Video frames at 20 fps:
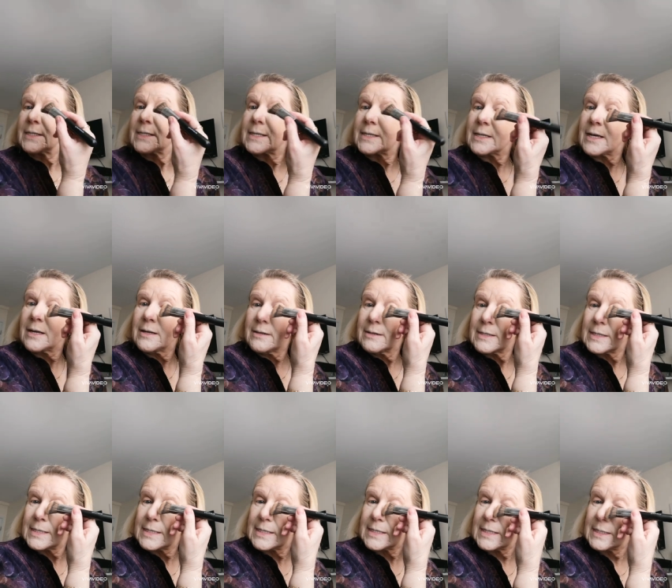Ça,
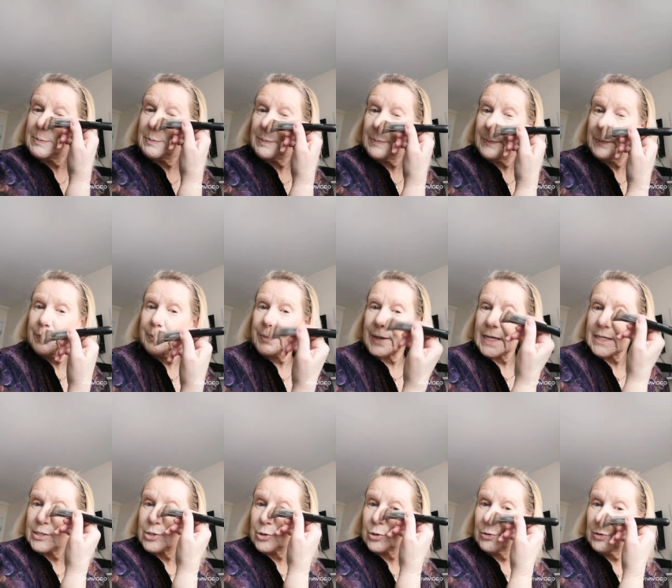c'est
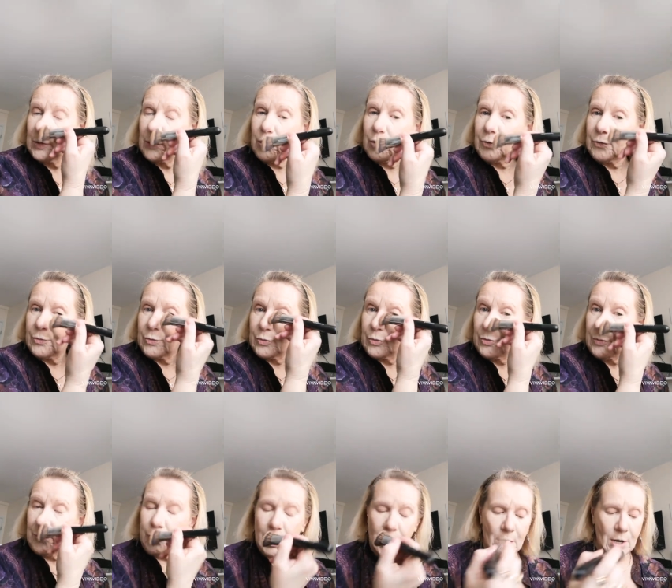parce qu'on
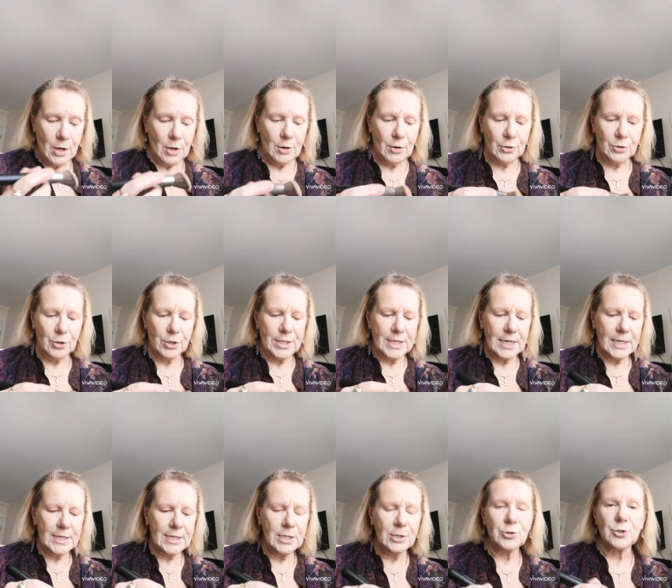veut euh, donner
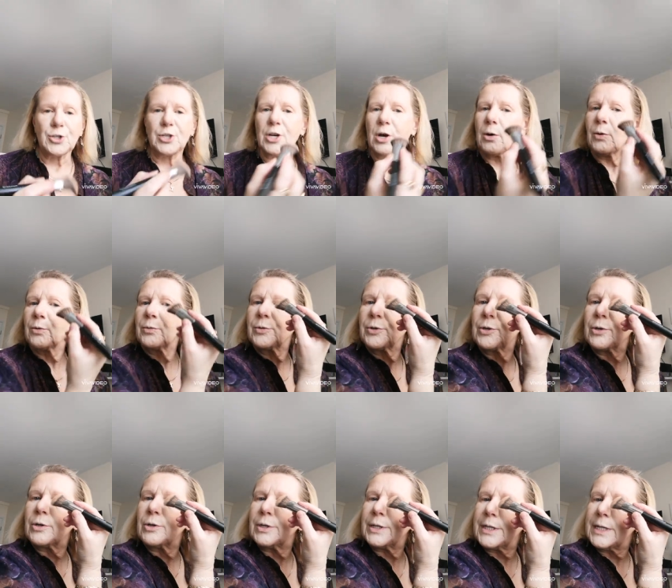l'illusion
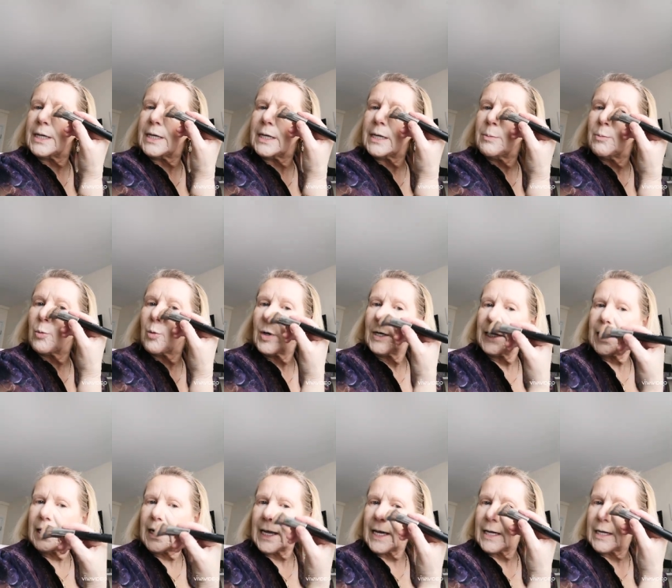que le nez est
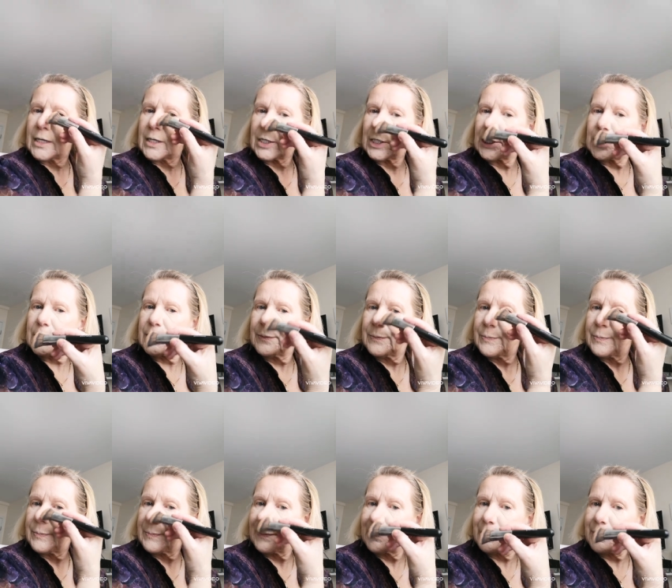moins large.
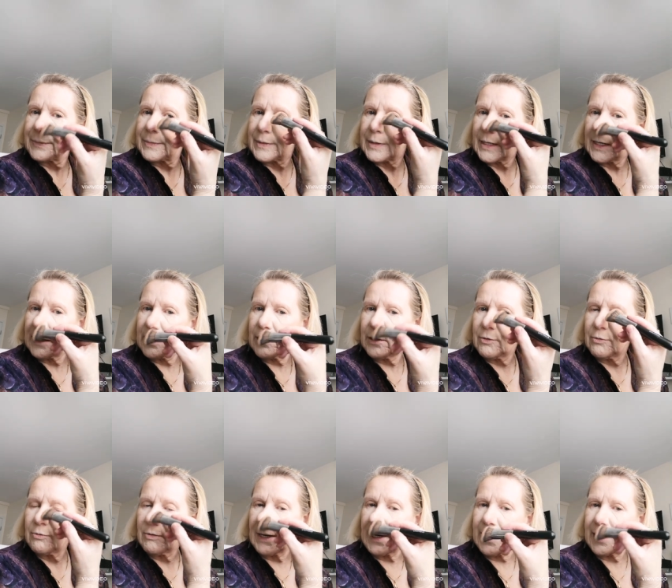
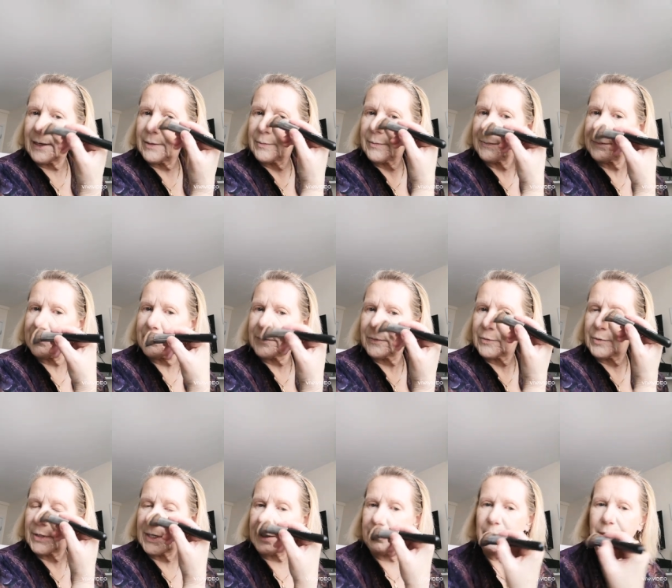Alors voilà,
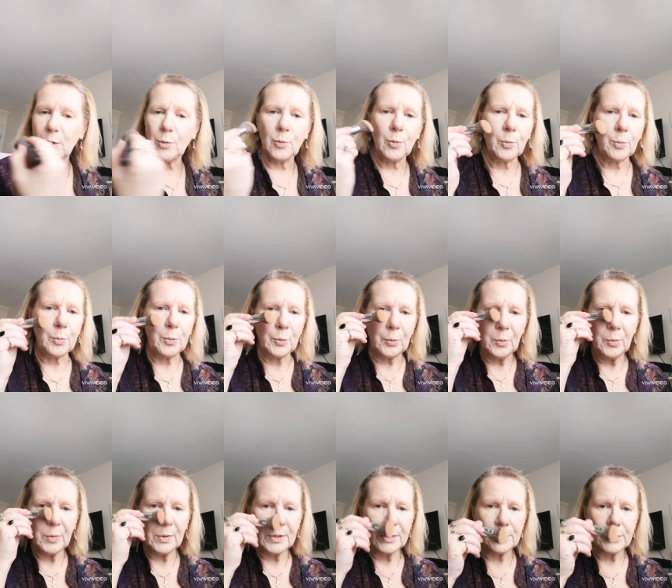on en met un
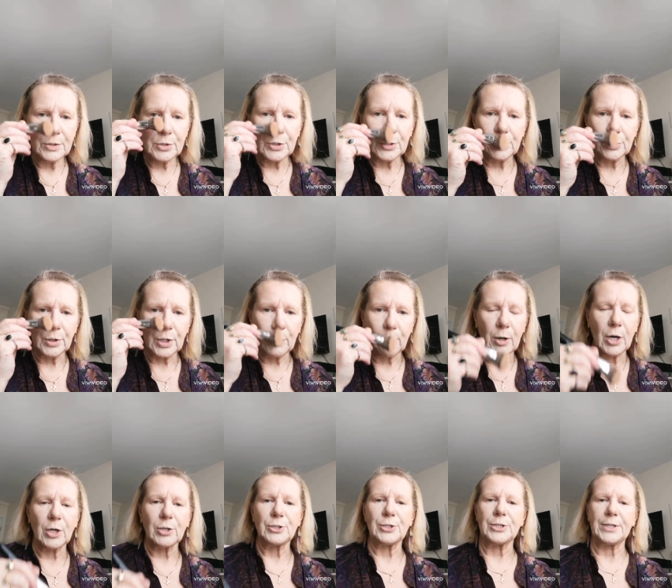peu sur le
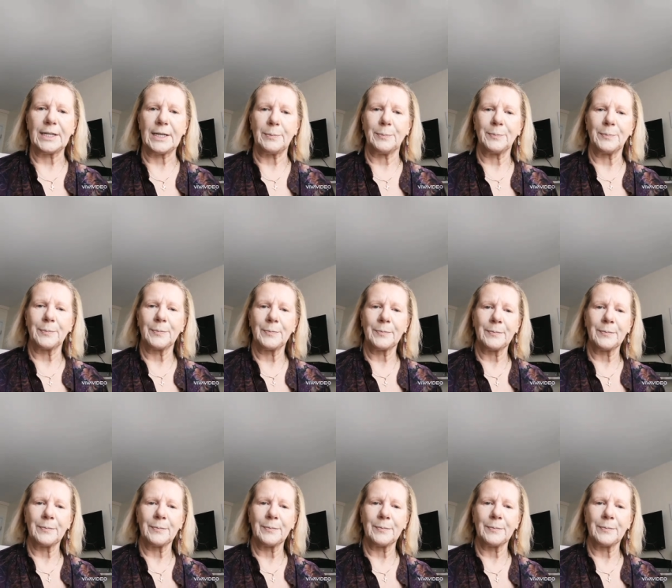bord du nez.